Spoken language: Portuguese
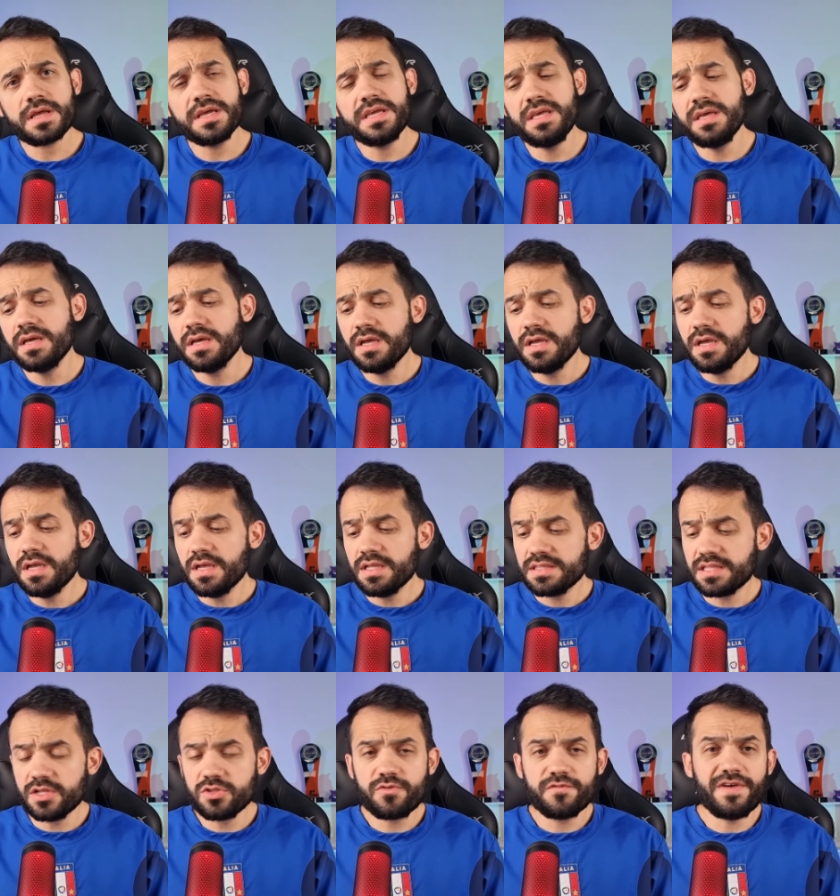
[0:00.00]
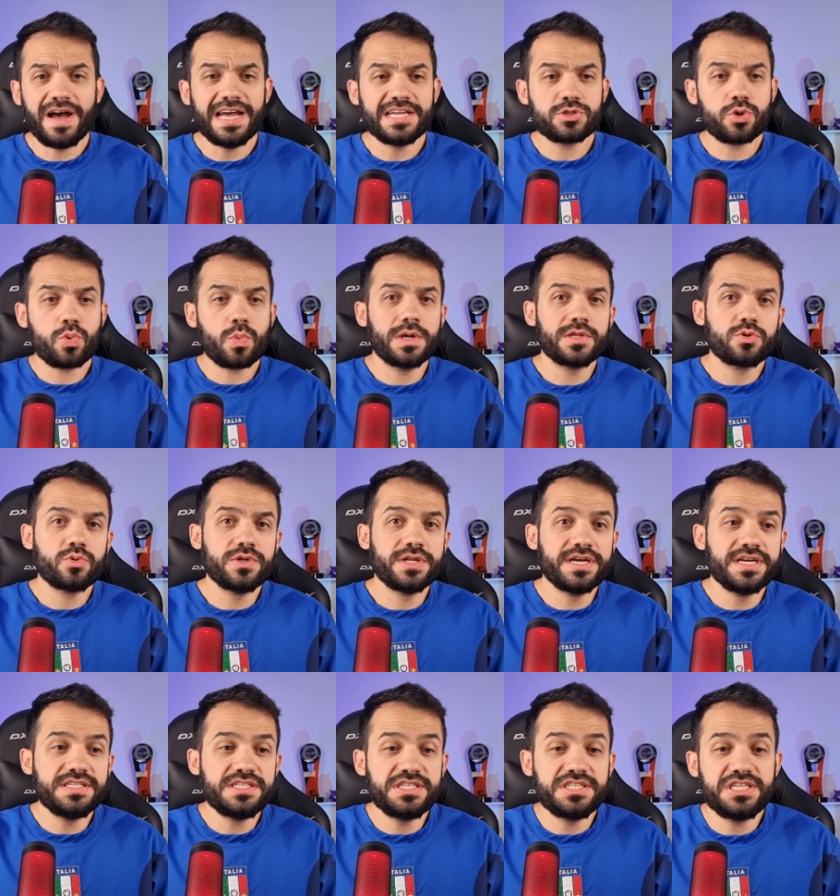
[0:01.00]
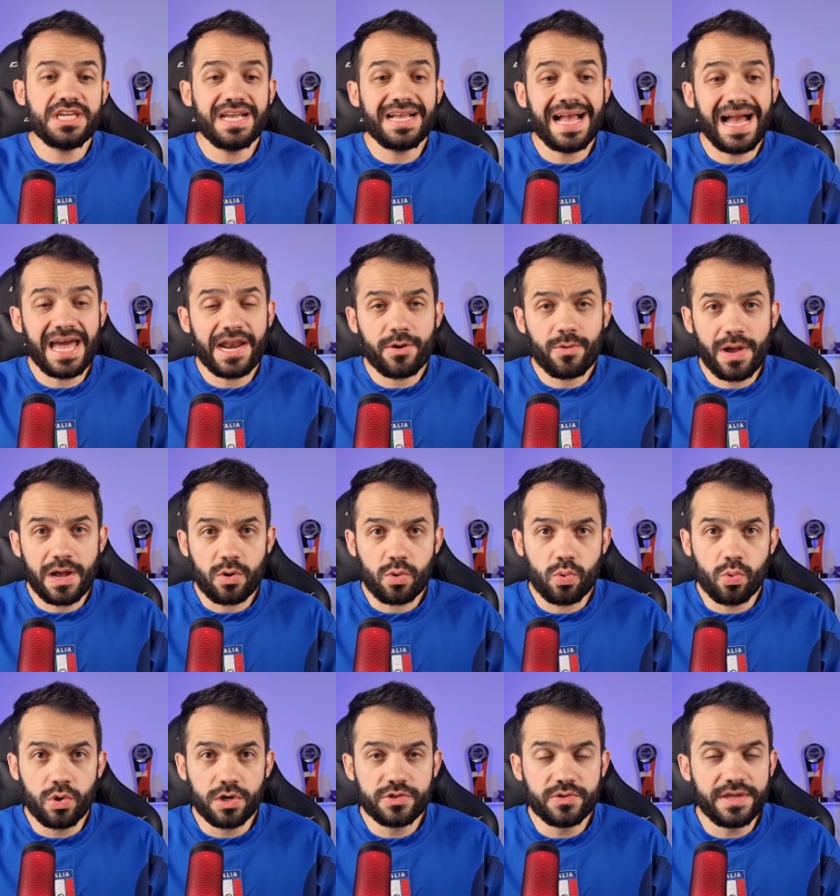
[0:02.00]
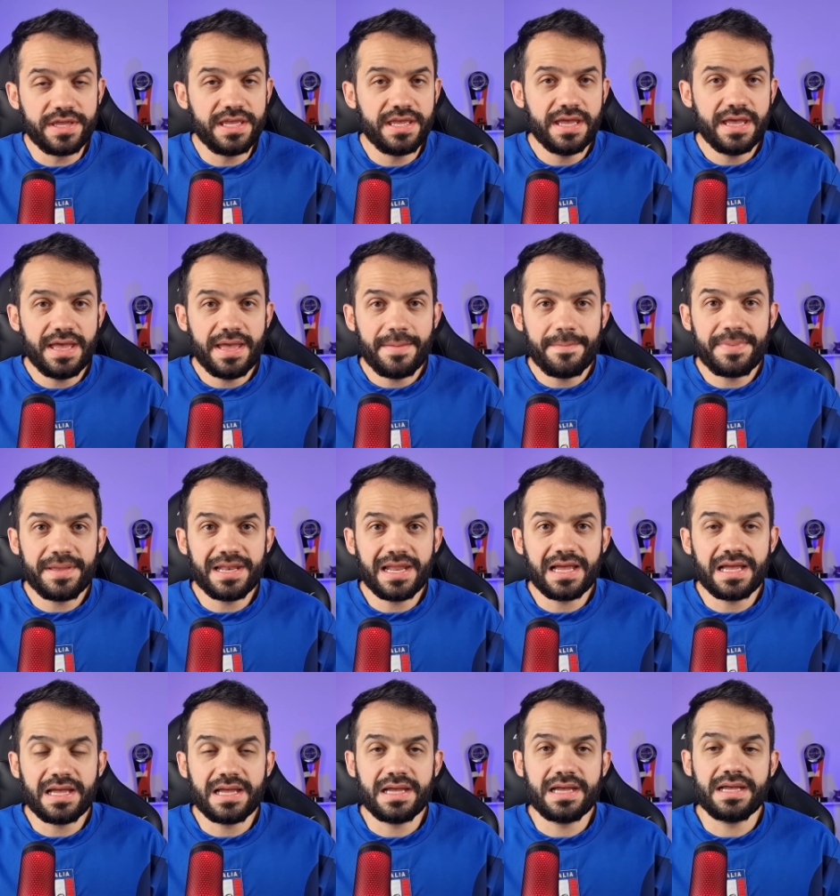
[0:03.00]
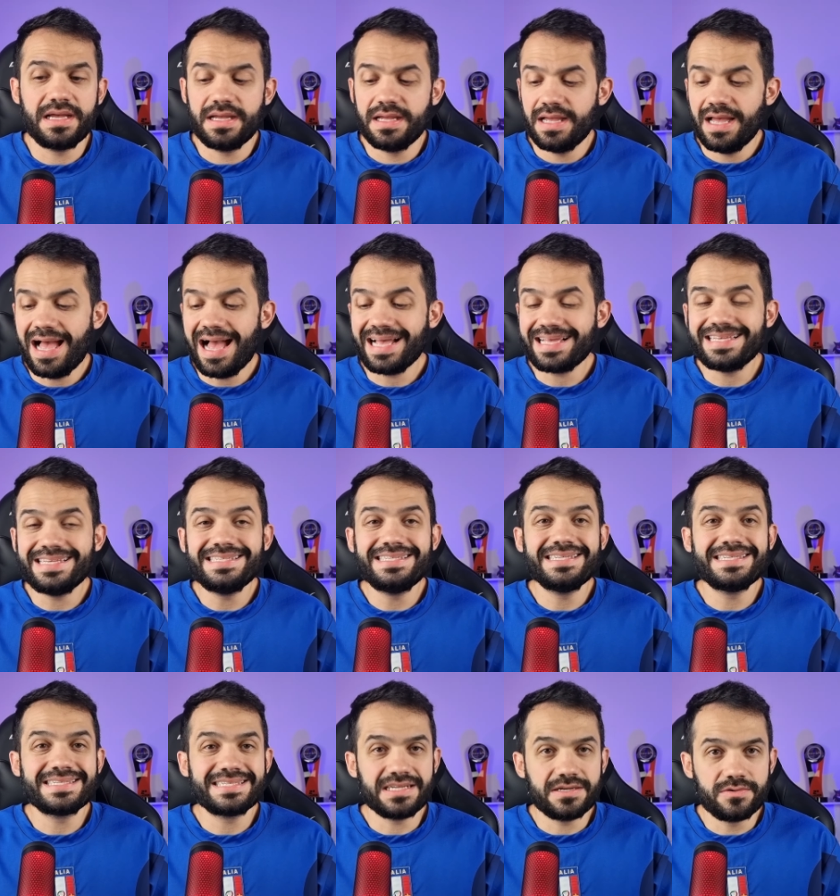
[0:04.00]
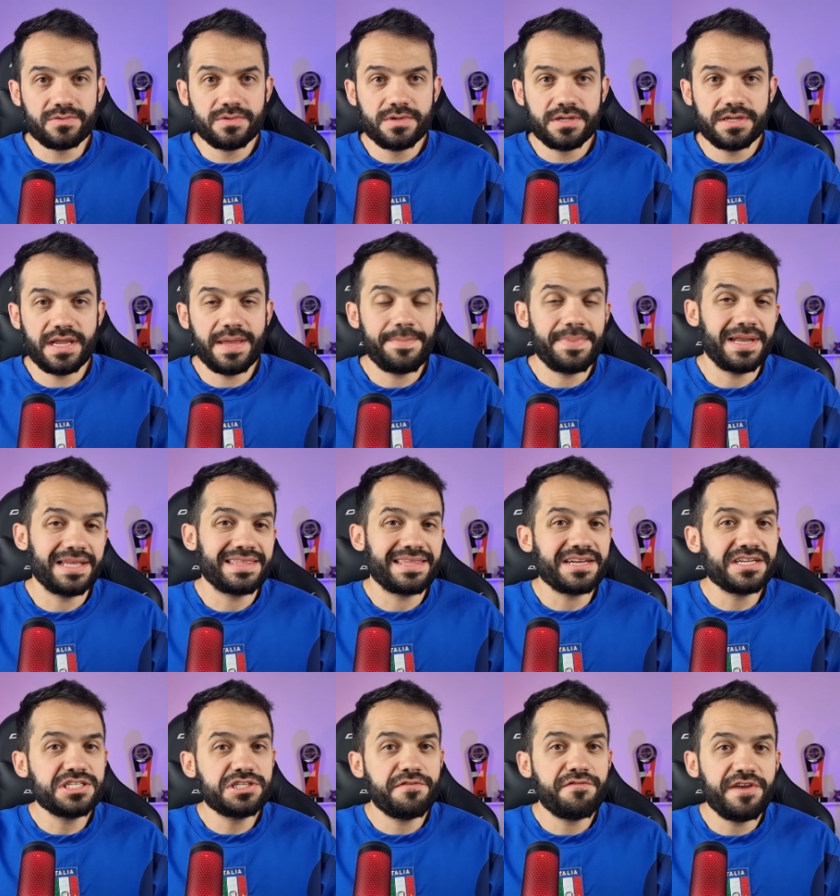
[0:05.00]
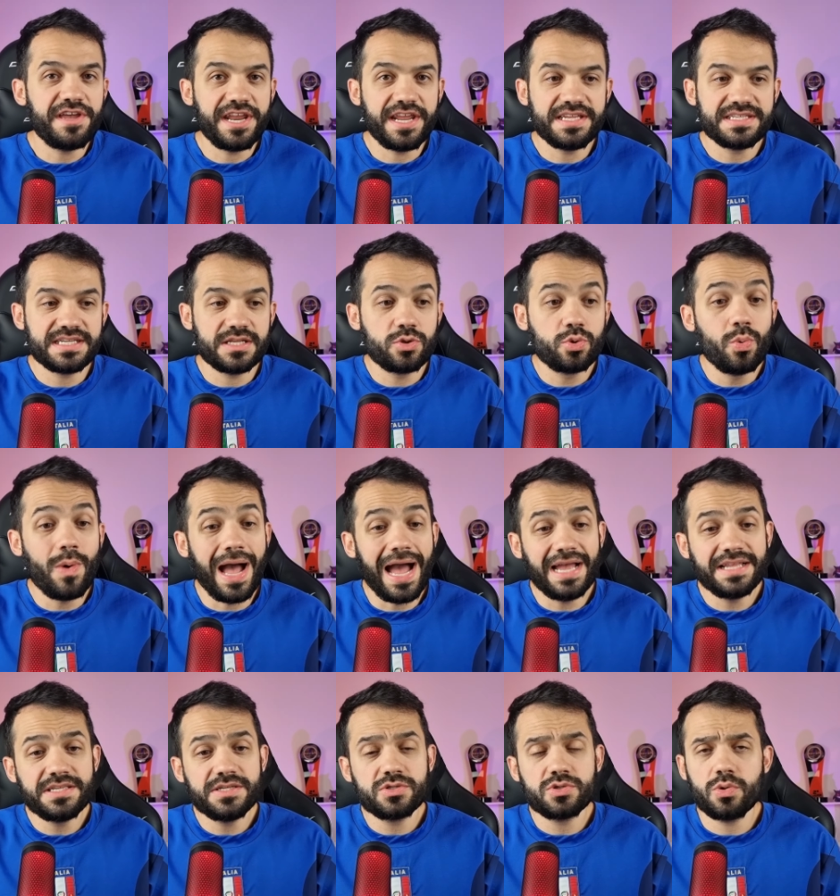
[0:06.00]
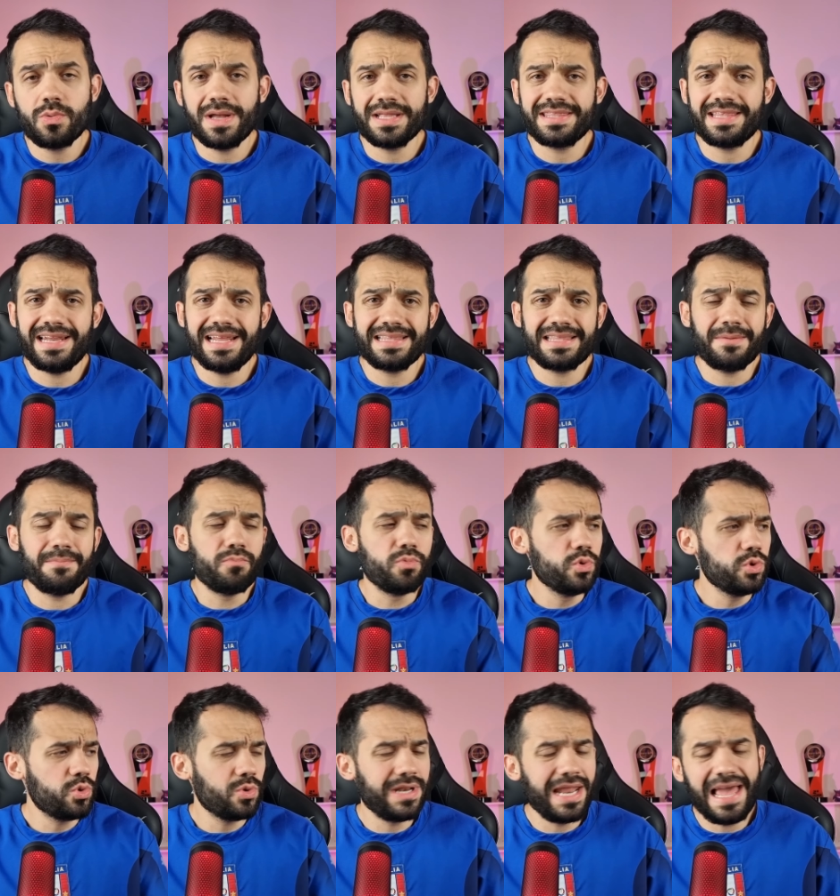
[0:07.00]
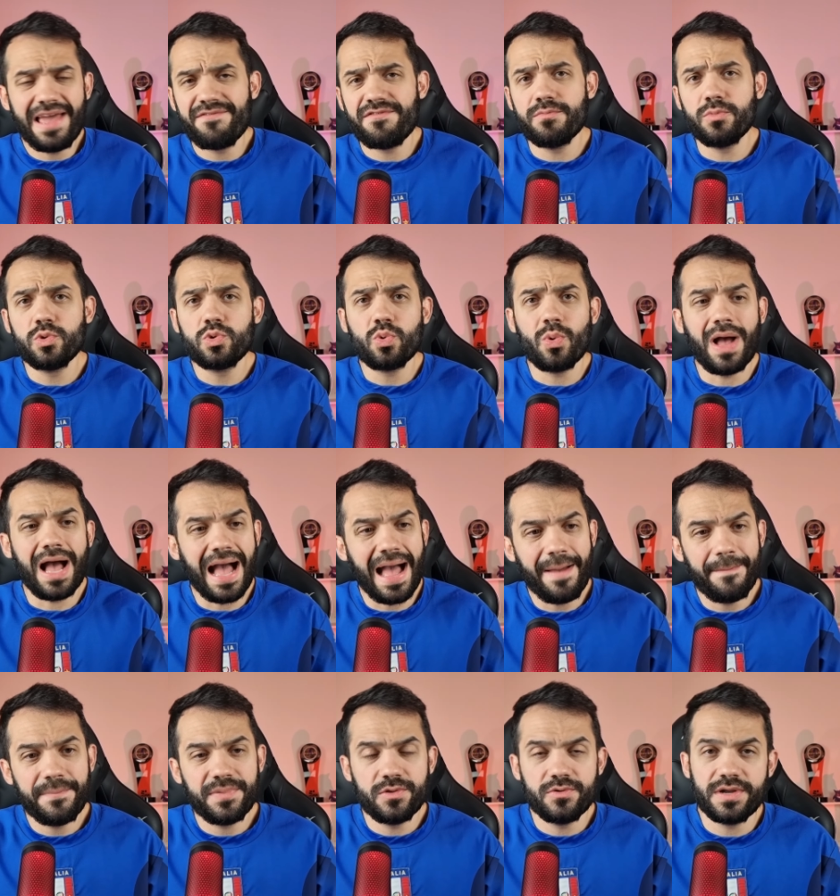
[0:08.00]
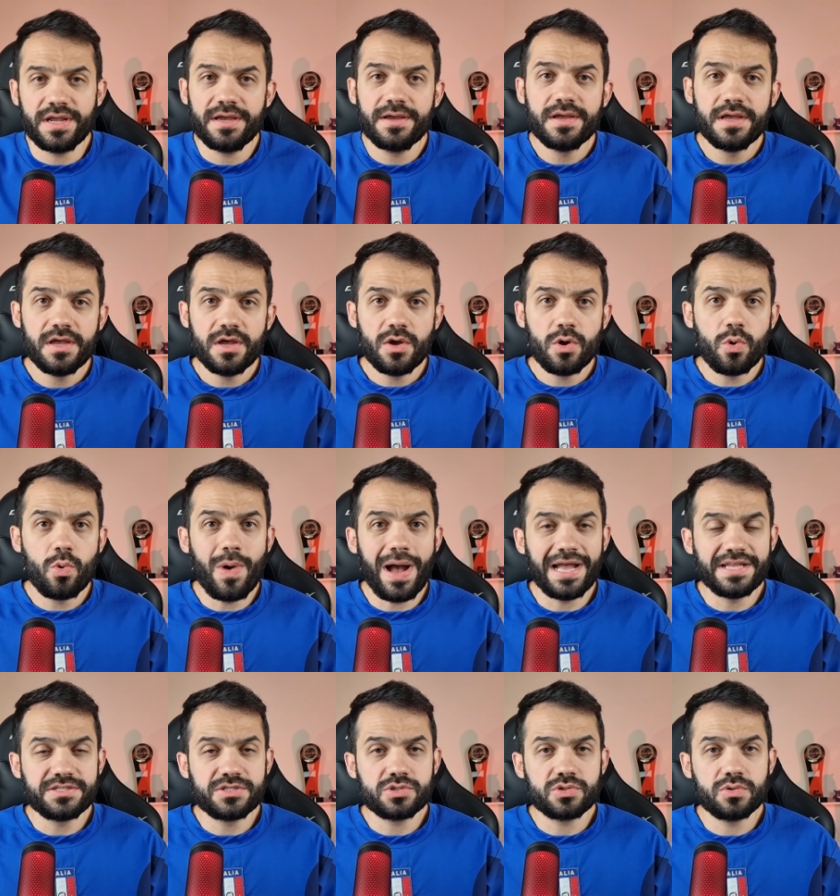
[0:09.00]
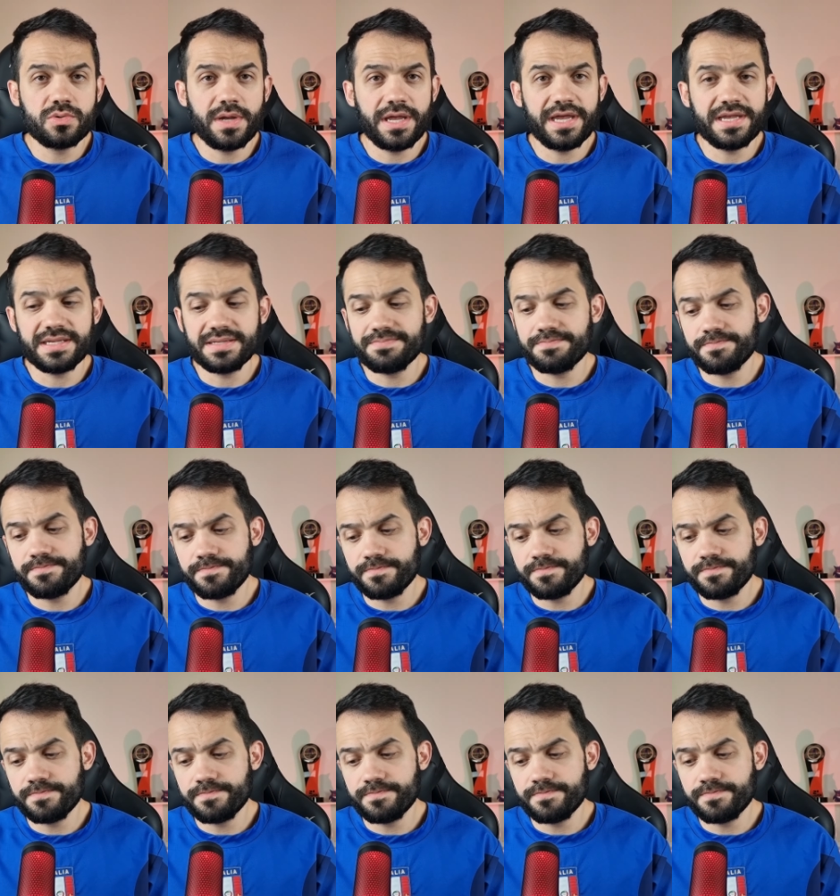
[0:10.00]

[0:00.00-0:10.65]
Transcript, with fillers: E tanto Vasco quanto Nantes chegaram a acordo aí pela aquisição, né, pela transferência do Adson, um atleta muito leve, muito rápido, né? O Adson é,